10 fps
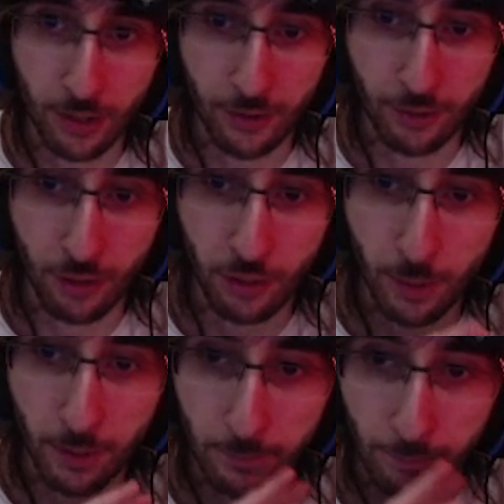ça, hein, c'est fait
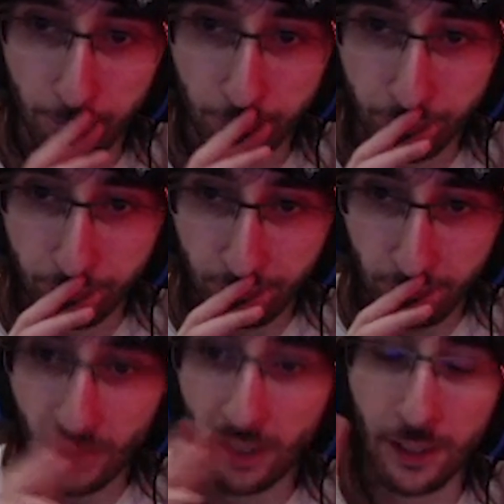exprès.
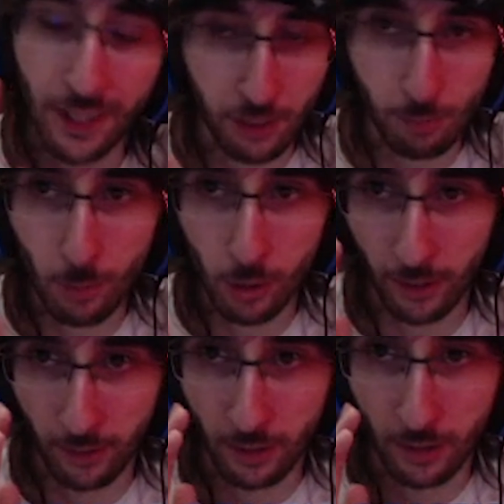Et à ce
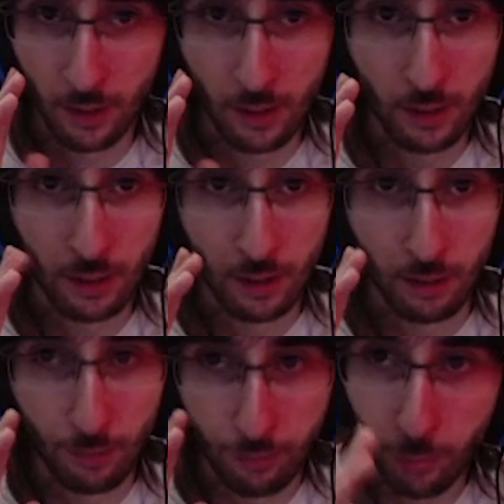moment-là,
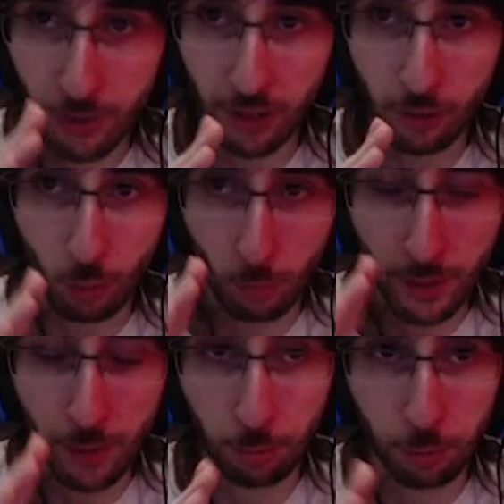vous êtes
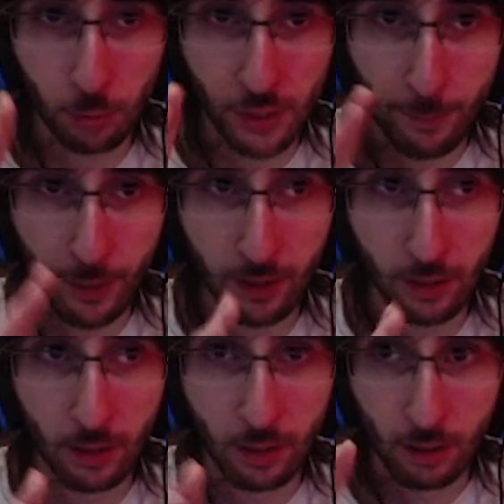tombé dans ce qu'on
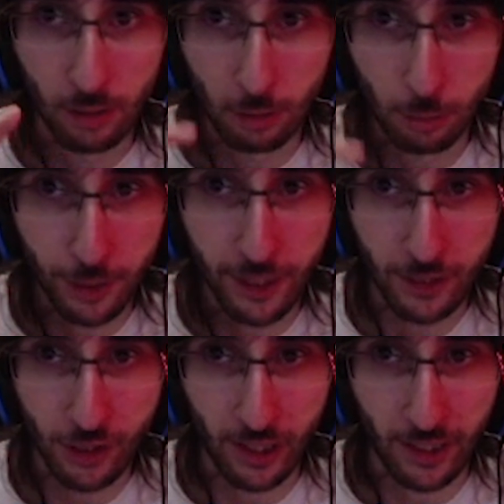appelle le
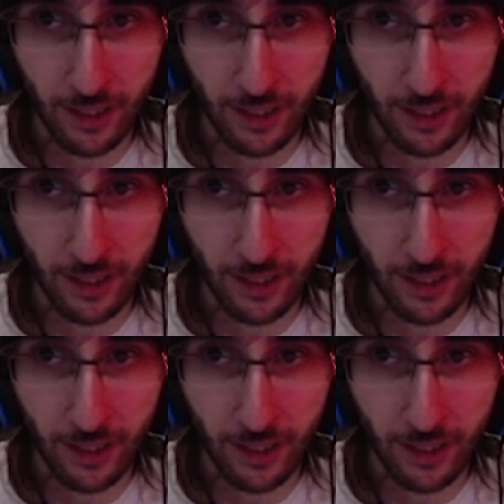gacha